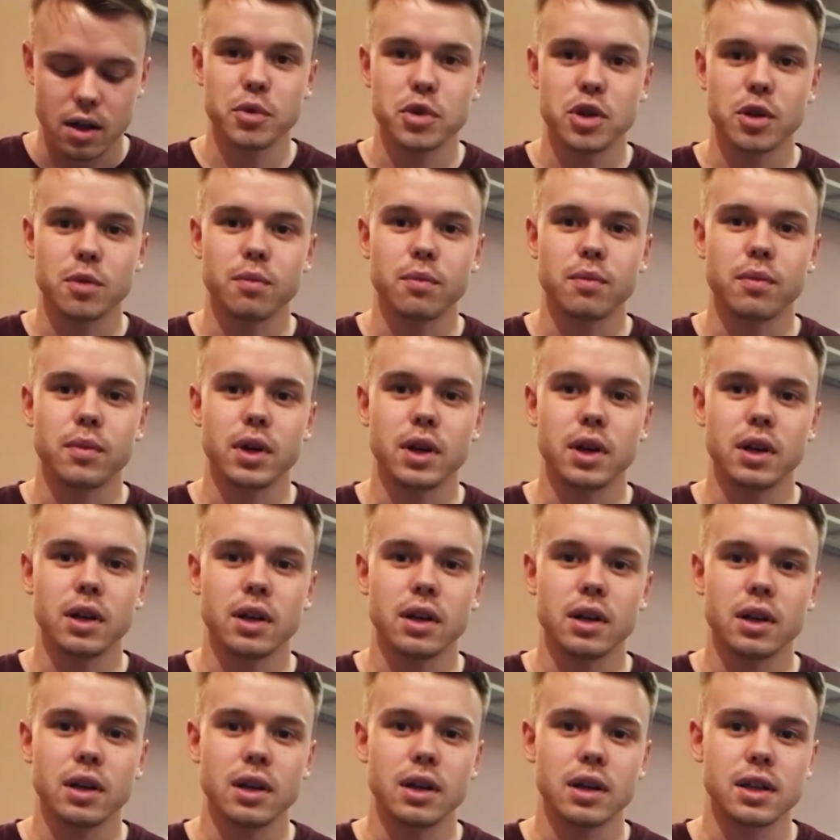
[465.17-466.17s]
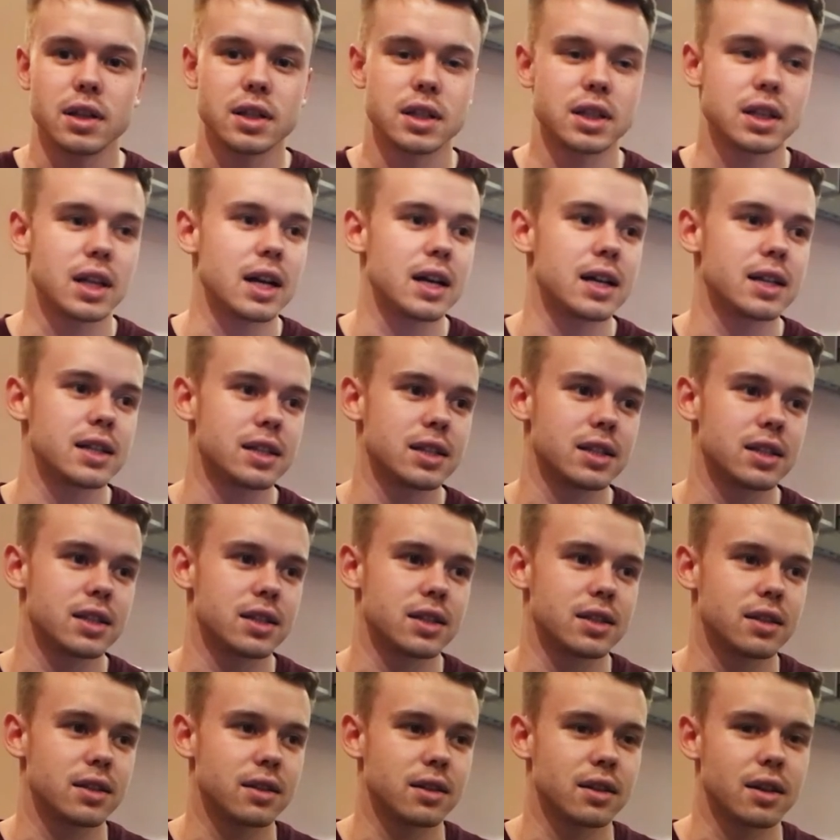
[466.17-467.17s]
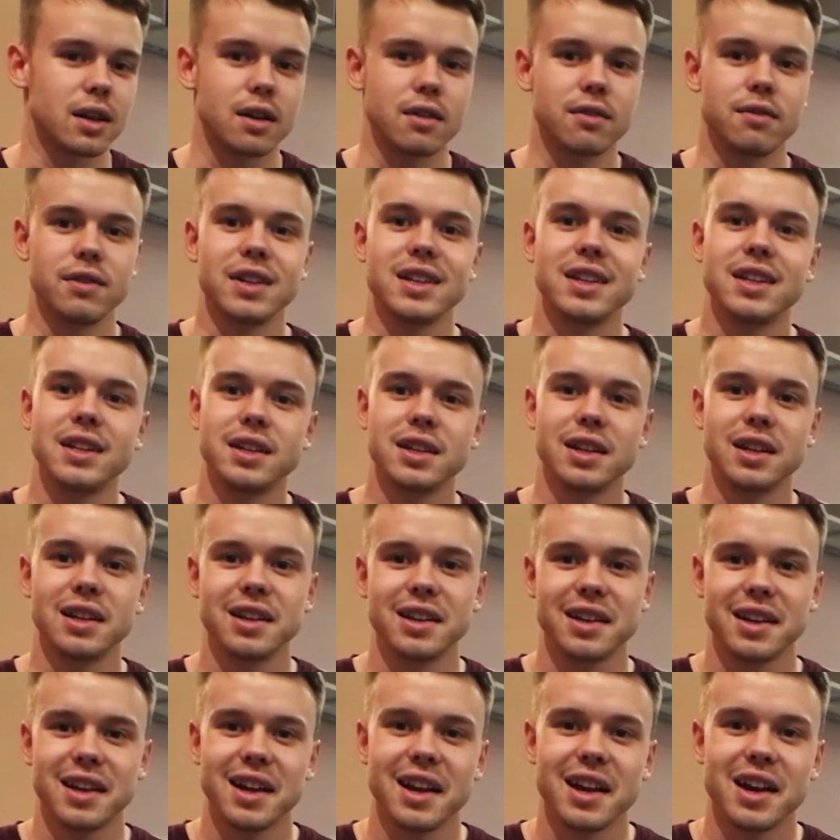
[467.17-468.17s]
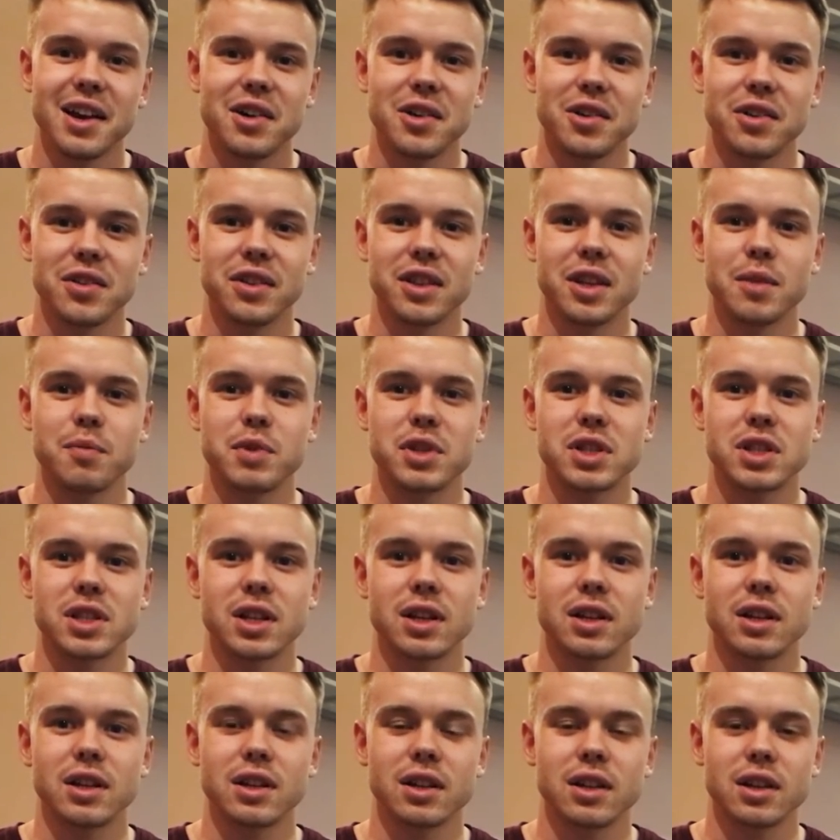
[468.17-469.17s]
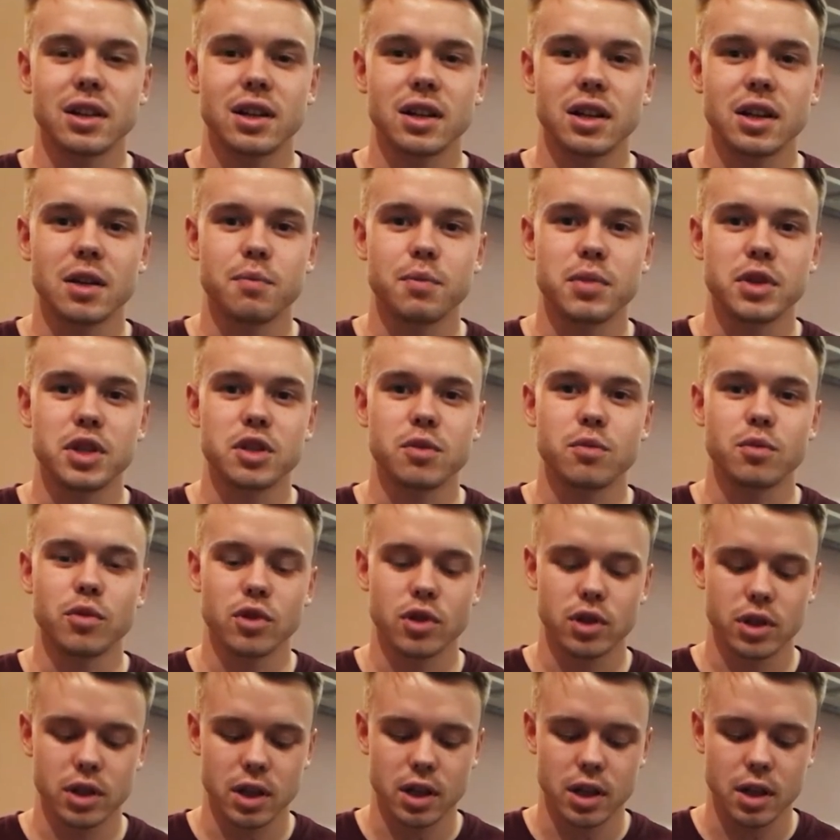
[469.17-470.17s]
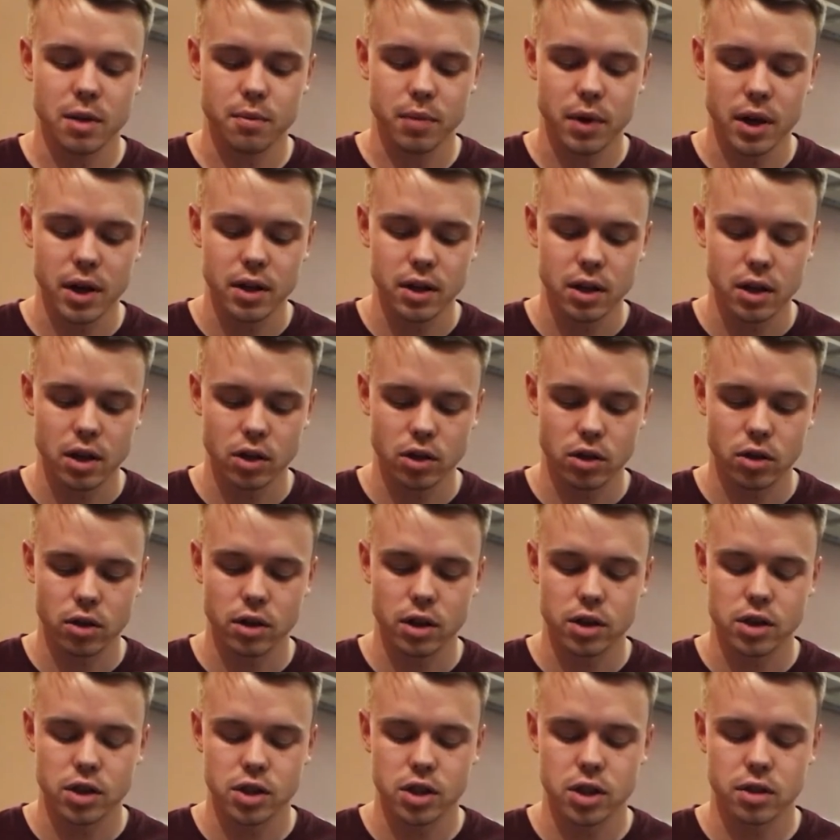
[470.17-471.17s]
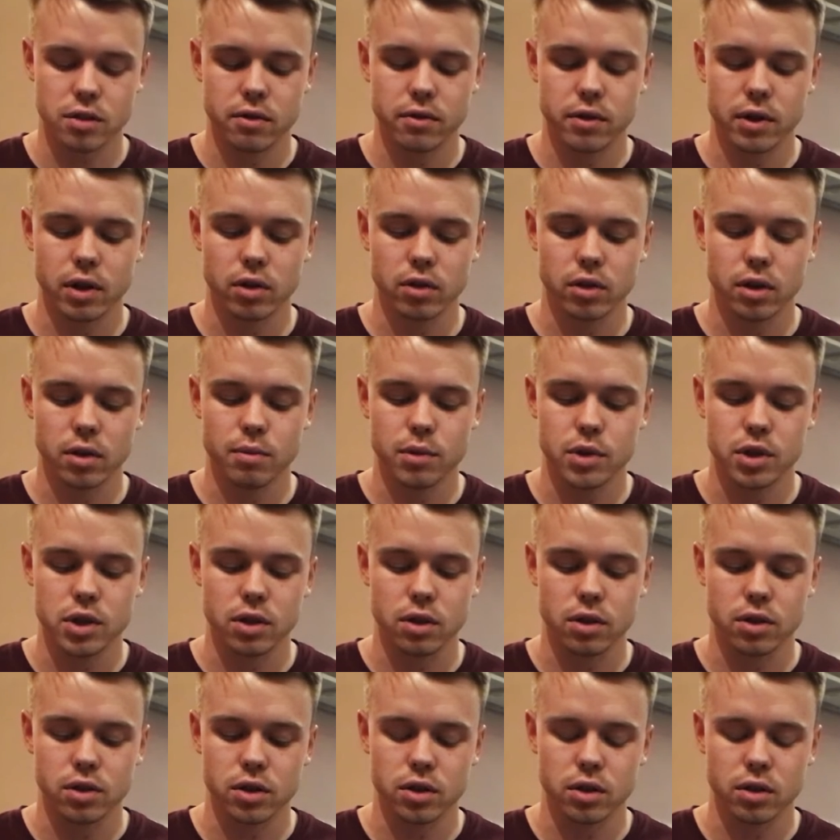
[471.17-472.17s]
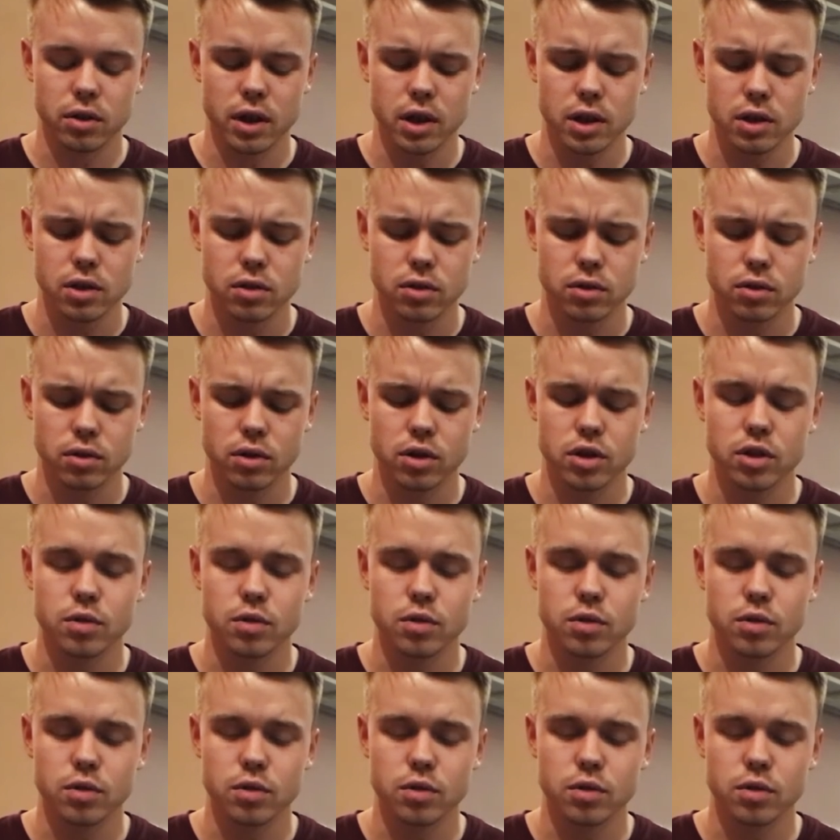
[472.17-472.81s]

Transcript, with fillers: В общем, э, Стас, как водитель, он написал э, письмо этой компании, которая нас страховала, он объяснил ситуацию.